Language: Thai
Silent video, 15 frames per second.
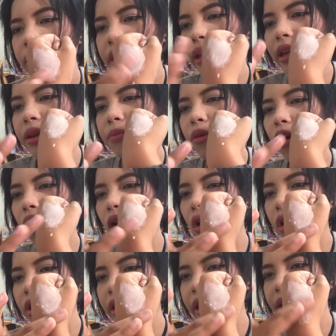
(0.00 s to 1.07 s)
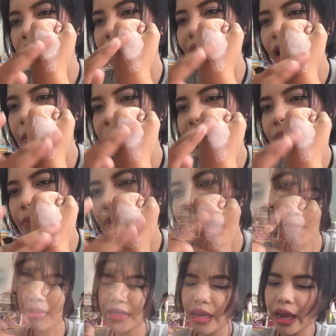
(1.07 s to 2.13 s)
นี่ พอเกี่ยแล้วมันจะเป็
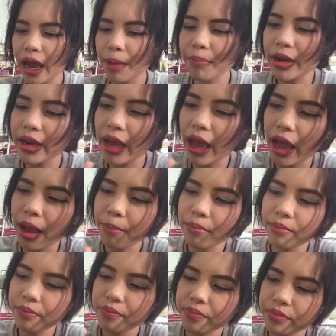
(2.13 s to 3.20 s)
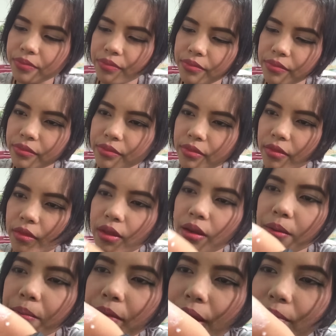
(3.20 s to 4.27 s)
มันจะกลายเป็น
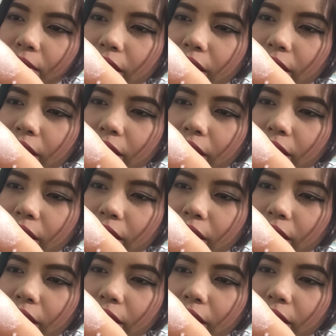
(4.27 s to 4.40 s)
น้ำแบบ